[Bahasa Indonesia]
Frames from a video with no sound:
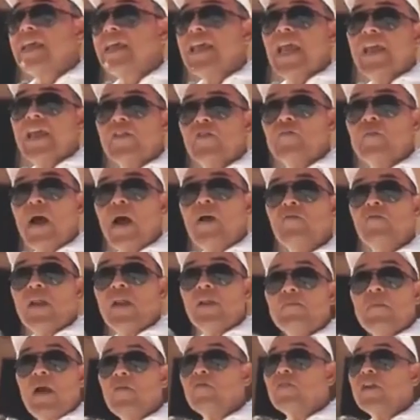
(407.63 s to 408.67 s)
yaitu
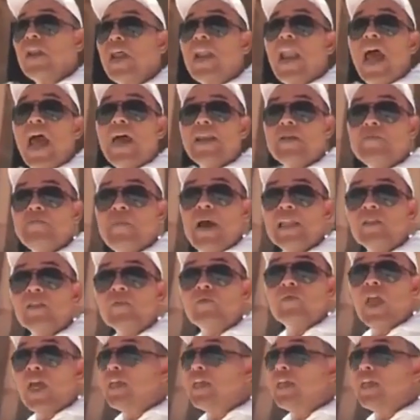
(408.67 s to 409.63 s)
bangunan-bangunan dari batu